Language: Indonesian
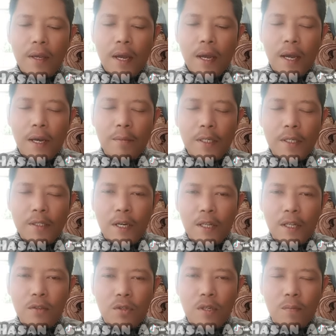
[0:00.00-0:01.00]
halaman
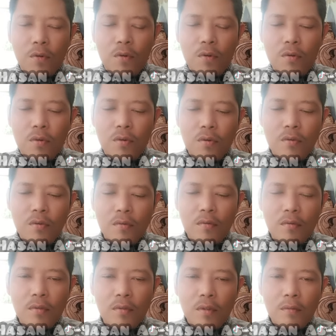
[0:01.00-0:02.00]
110,
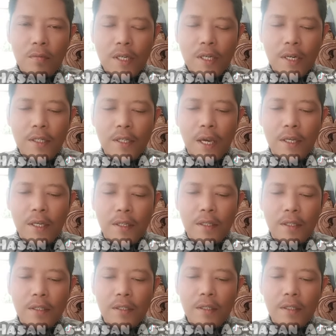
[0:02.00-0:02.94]
bisa dicek.